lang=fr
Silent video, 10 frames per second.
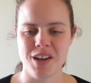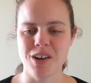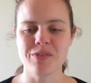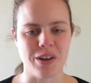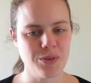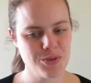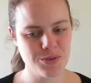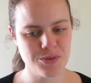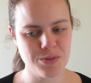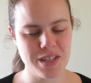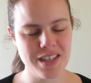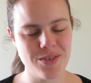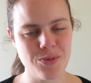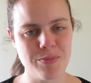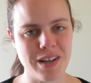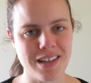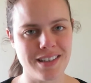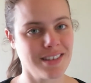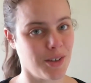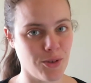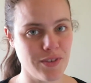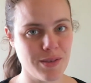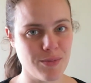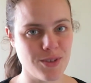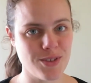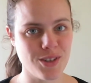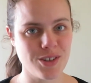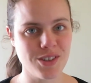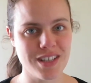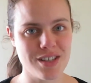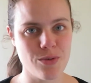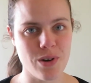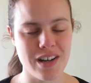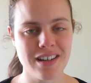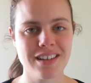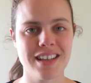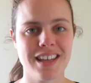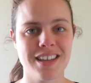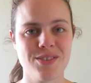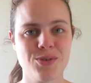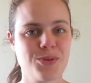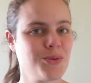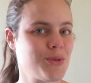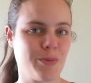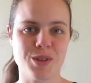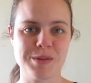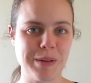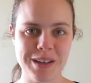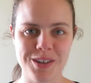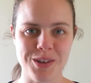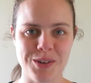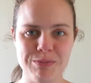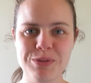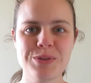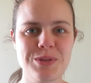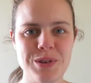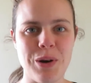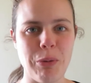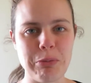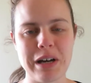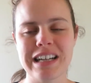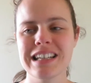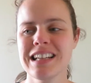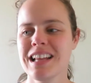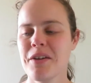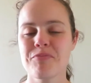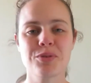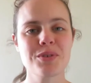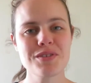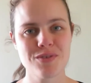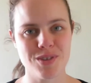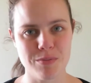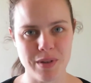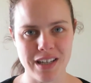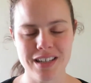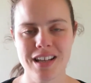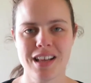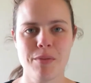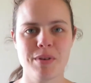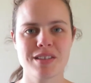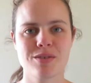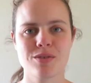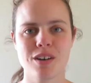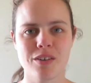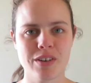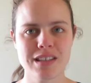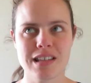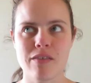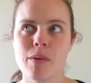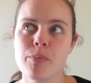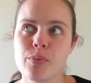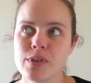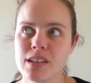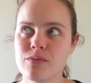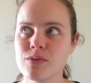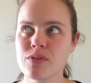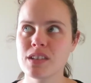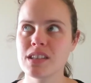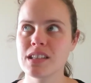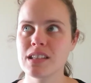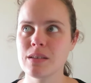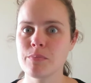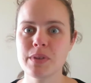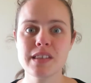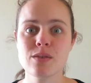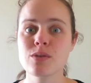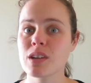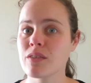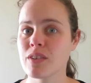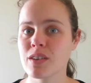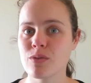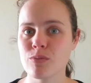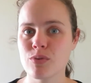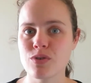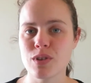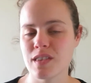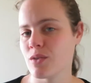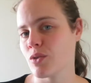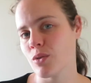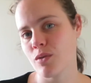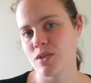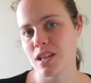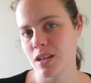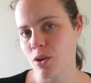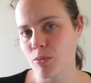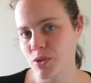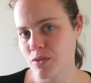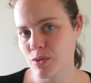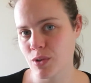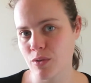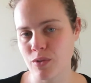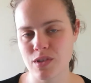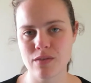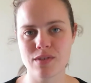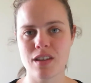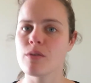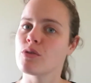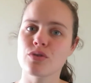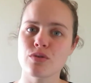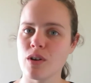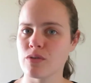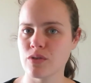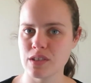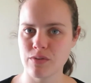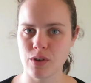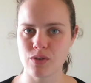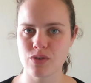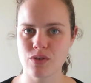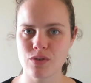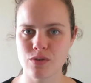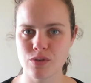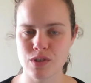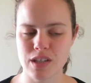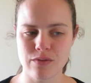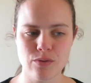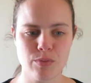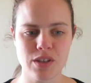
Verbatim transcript: Enfin, aujourd'hui, on parle des revêtements de sol dans les squares et du coup, je pense pas que beaucoup de gens en parlent. Pourquoi je vous en parle Parce que en fait, ça va peut-être vous donner des pistes de réflexion pour choisir l'endroit où vous allez emmener votre enfant si vous avez eu le choix entre différentes choses autour de chez vous.